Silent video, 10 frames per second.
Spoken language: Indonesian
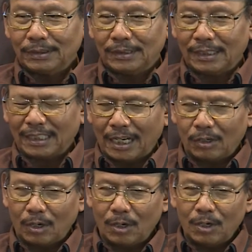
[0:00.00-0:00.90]
Jadi
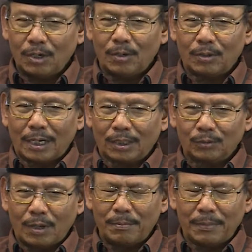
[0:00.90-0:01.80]
kalau orang
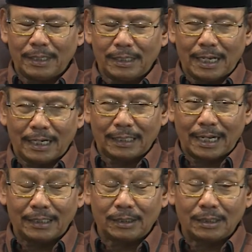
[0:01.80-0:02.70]
tua
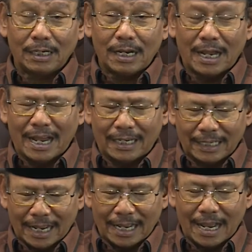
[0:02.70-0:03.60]
meninggalkan
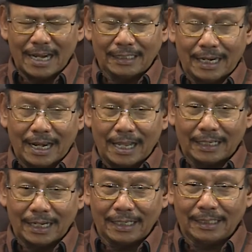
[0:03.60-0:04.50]
anak ada
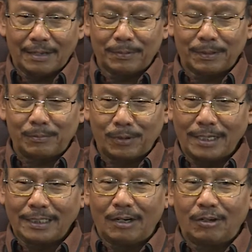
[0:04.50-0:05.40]
laki ada
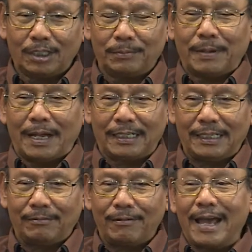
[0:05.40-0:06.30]
perempuan kalau
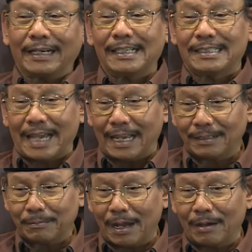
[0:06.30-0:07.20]
dibagi
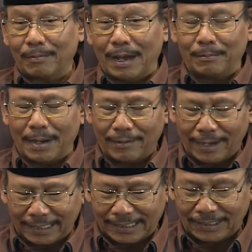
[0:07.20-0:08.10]
warisan
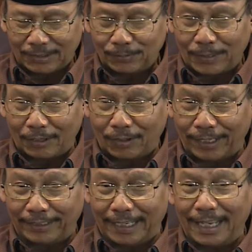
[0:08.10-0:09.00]
mawaris itu
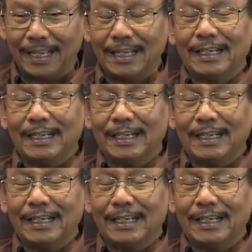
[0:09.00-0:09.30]
faroid ya